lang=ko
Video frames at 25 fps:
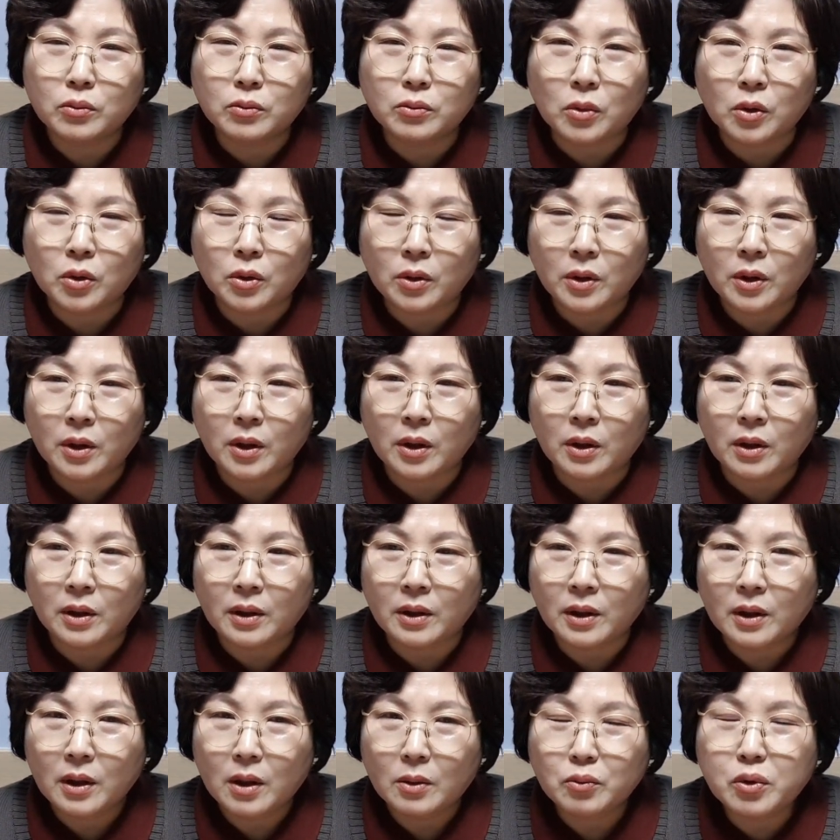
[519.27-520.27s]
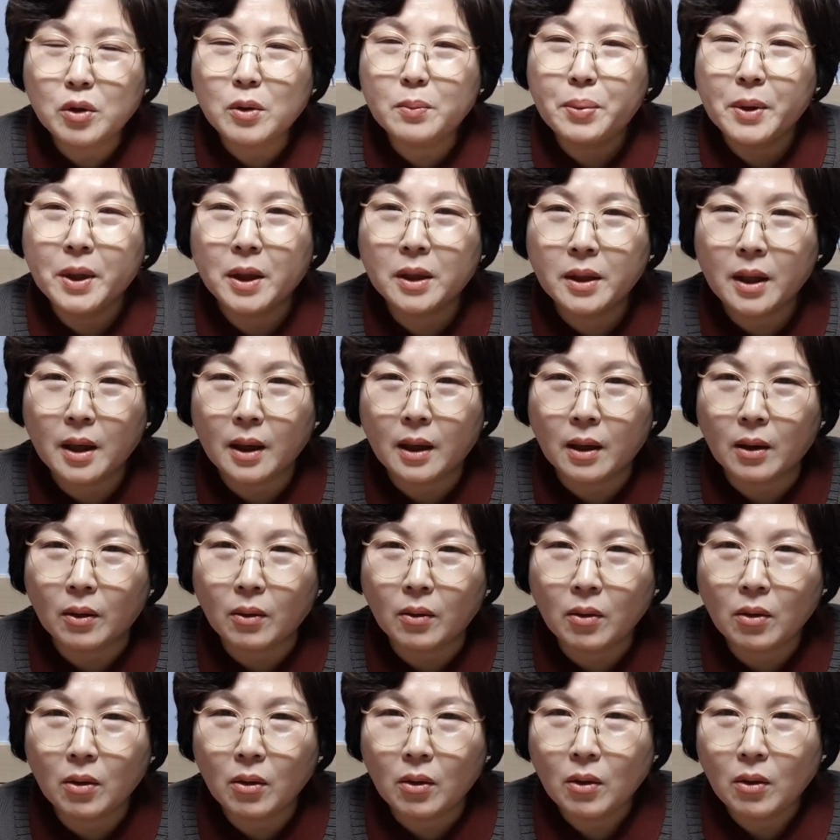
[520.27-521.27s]
어 예,
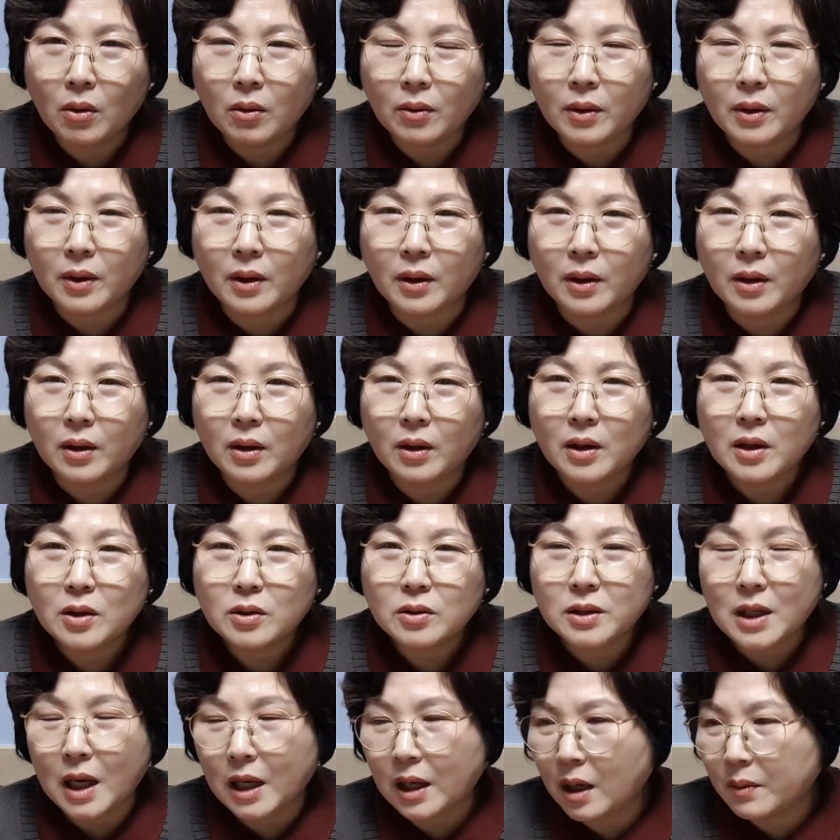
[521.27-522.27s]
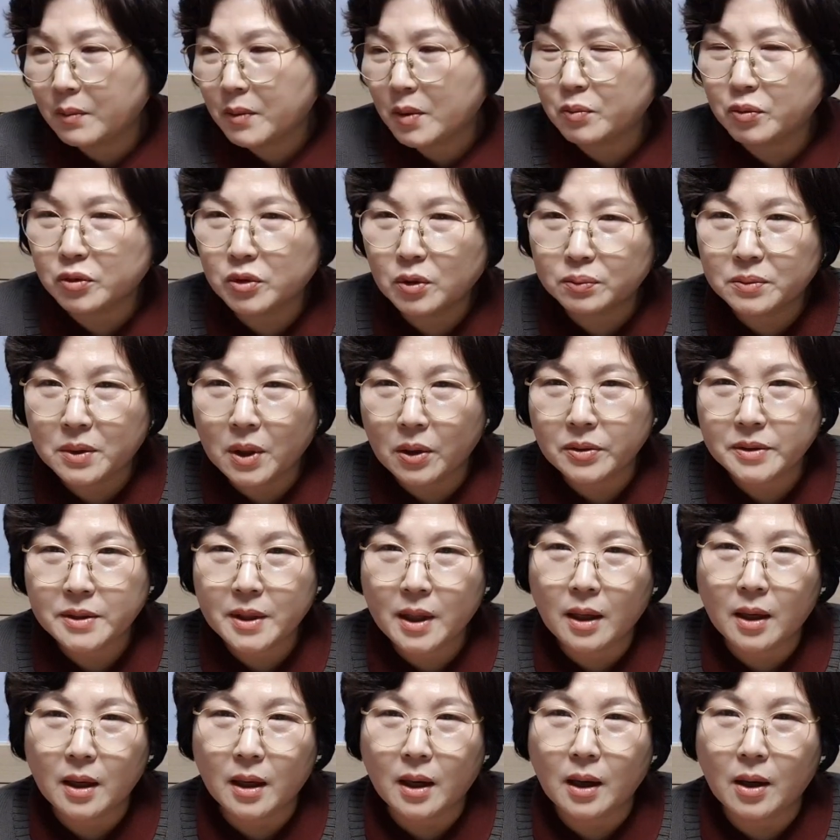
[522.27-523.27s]
불편해하고 예, 사람이 무섭다고
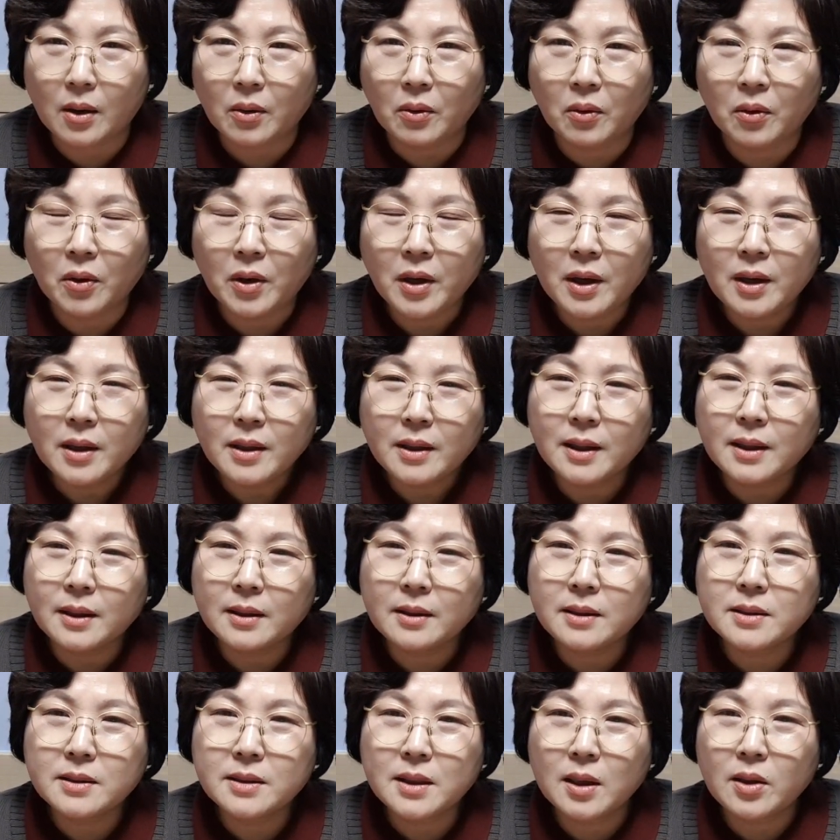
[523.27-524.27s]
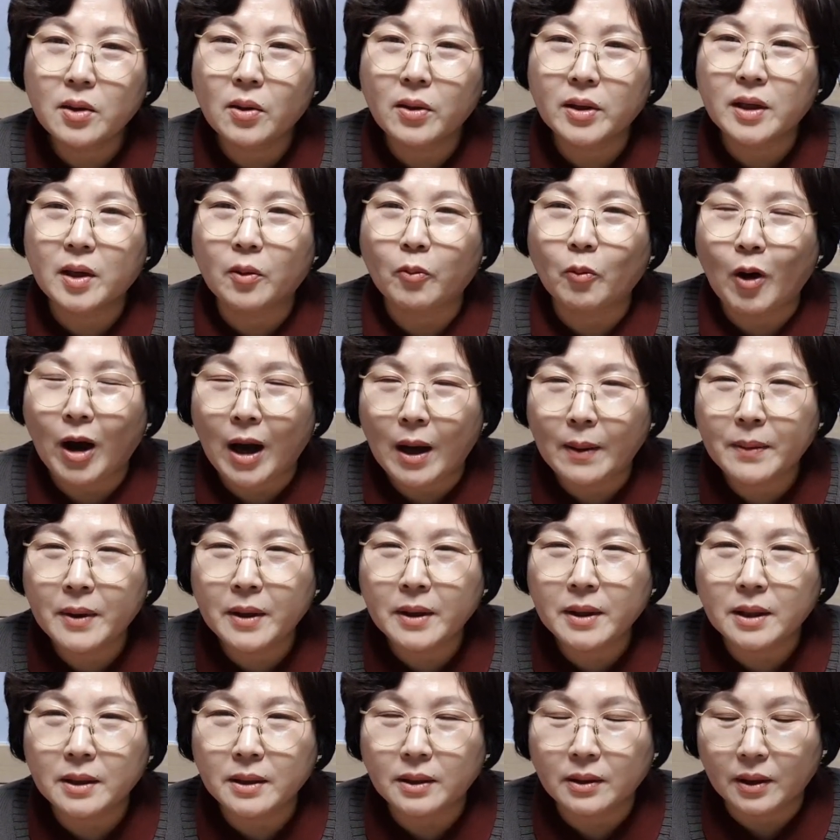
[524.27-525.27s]
생각하고 이런 상황이
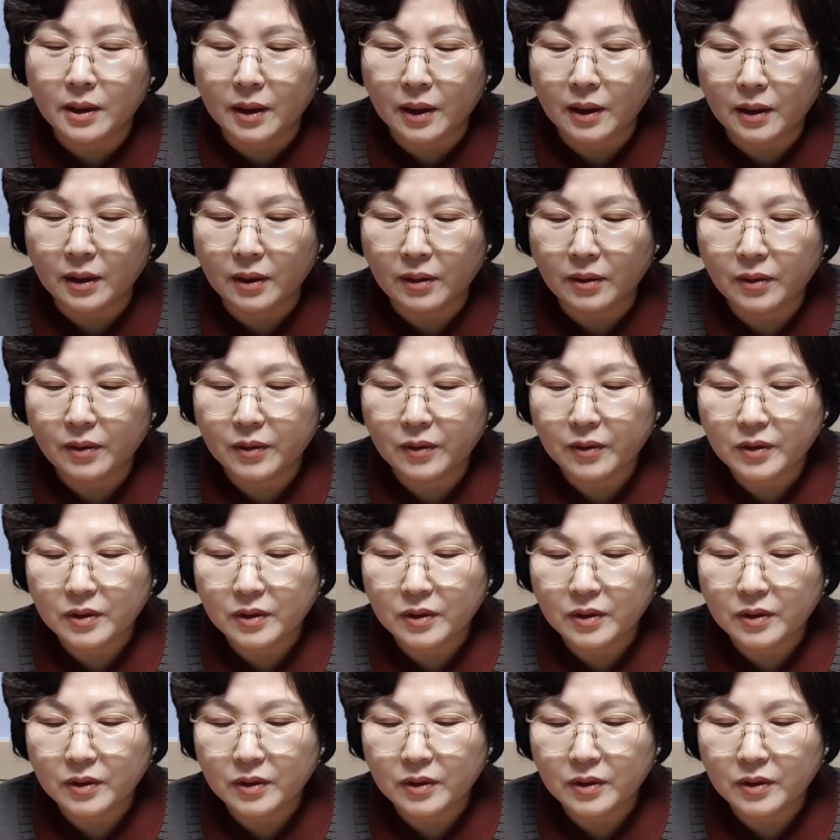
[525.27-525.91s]
와버린 거예요.